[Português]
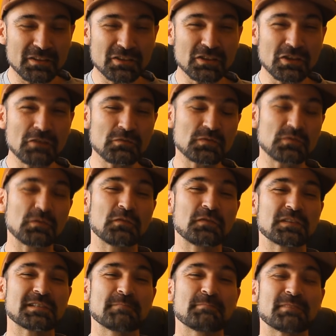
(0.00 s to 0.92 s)
Não vos
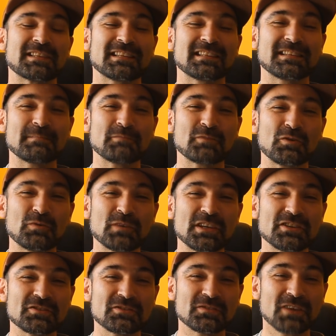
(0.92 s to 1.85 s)
vou fazer perder tempo com
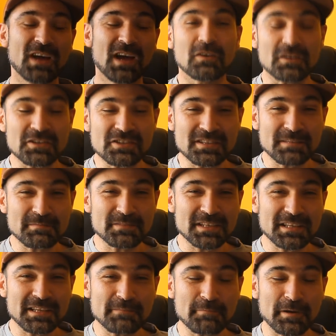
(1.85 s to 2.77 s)
isto. Ora,
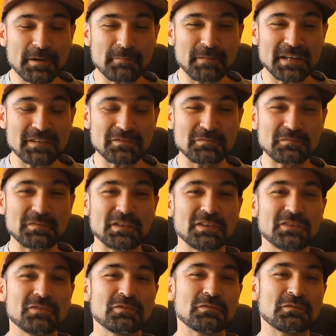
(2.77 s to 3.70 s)
estamos aqui para mais um
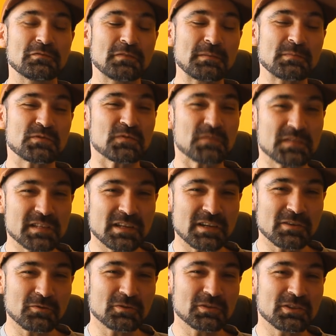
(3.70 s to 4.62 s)
vídeo. Vamos
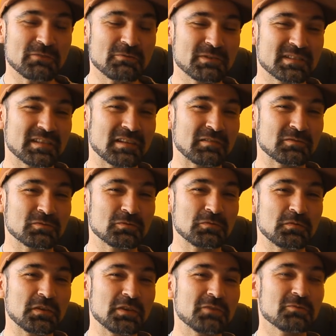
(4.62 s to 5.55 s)
fazer a continuação
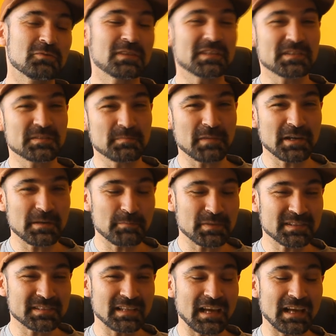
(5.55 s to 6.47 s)
do vídeo da semana
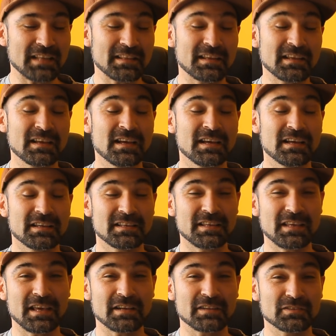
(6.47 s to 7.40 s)
passada,
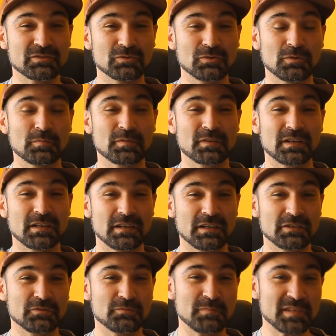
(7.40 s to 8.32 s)
que era sobre
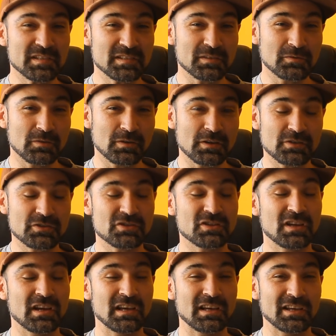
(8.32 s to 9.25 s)

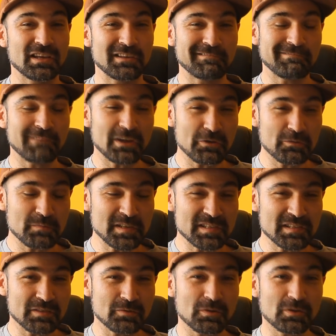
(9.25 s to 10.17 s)
atomizadores,
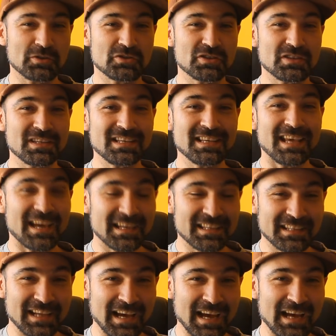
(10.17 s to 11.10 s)
claromizadores e
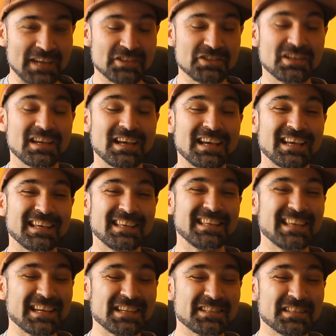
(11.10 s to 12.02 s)
RDAs,
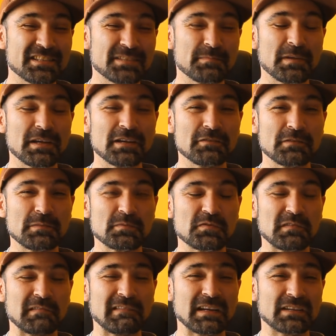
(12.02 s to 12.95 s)
e esta semana
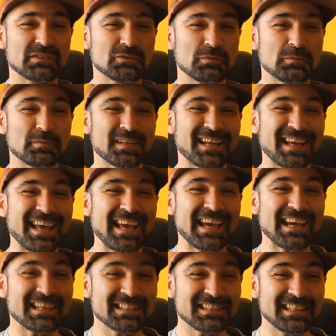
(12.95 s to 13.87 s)
vamos falar sobre
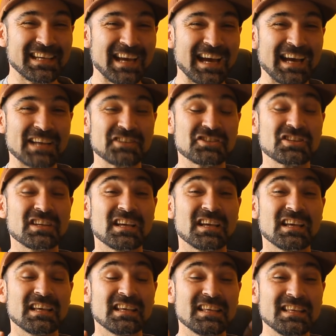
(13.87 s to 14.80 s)
RTAs
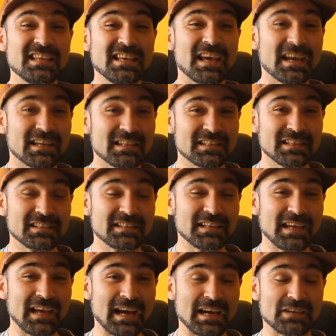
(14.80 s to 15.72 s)
e
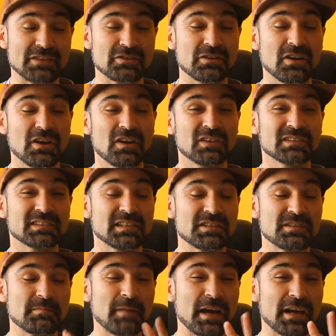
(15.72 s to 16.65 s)
RDTAs, ou
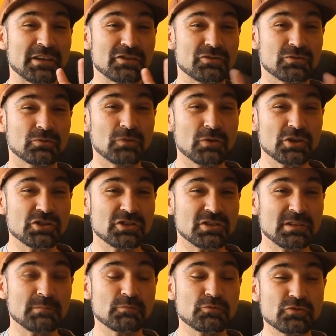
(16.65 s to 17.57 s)
seja, mais
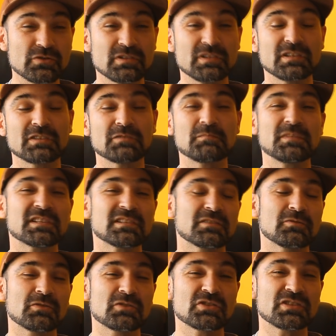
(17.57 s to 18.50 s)
dois tipos de
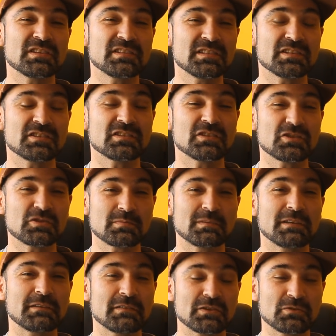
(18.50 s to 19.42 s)
atomizadores que existem
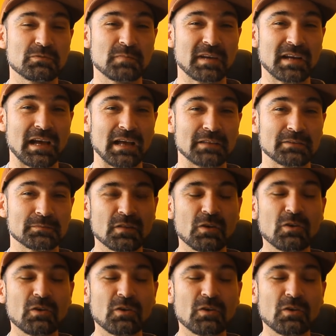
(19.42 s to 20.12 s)
disponíveis no mercado.